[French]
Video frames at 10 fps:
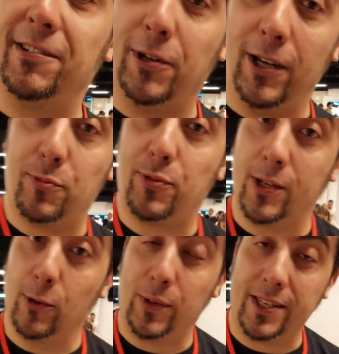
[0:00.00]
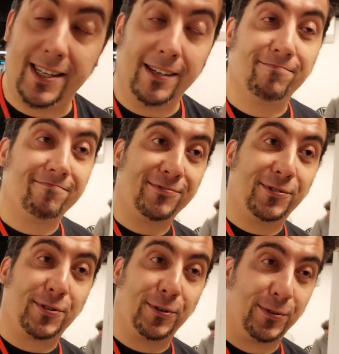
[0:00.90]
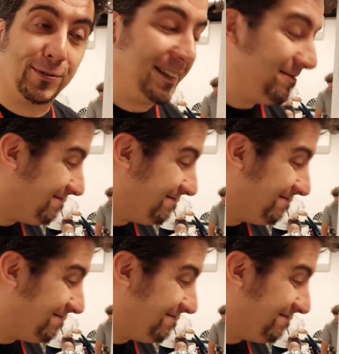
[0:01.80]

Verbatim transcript: honneur et puis au plaisir de se retrouver.